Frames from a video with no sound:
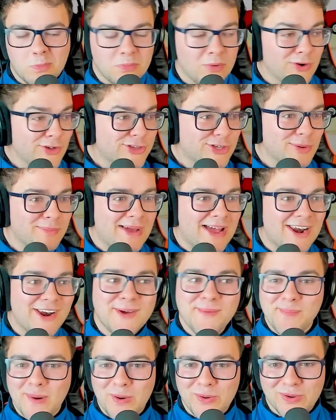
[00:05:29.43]
molto bello
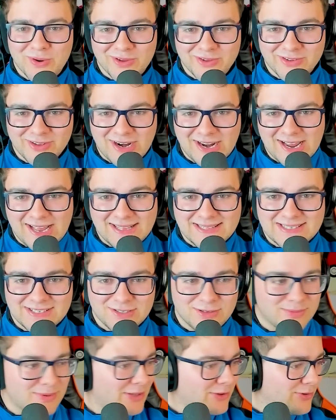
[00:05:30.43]
e pauroso ragazzi,
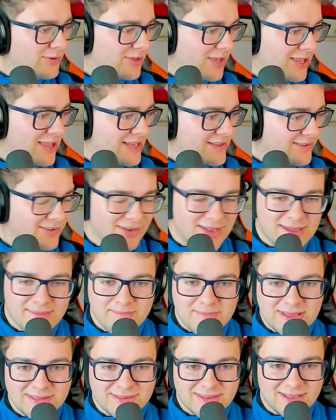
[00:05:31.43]
soprattutto adesso che è
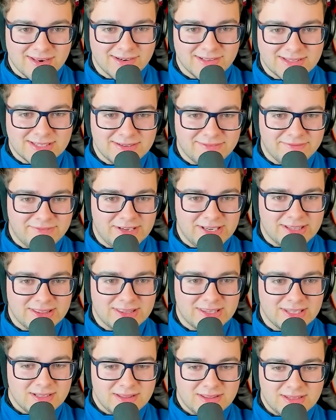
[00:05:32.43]
mezzanotte e
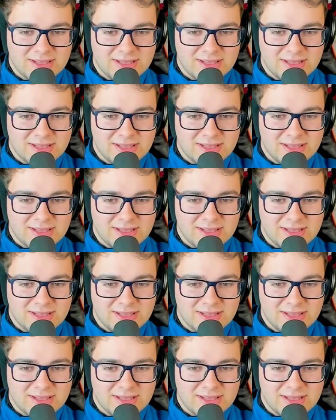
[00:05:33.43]
20.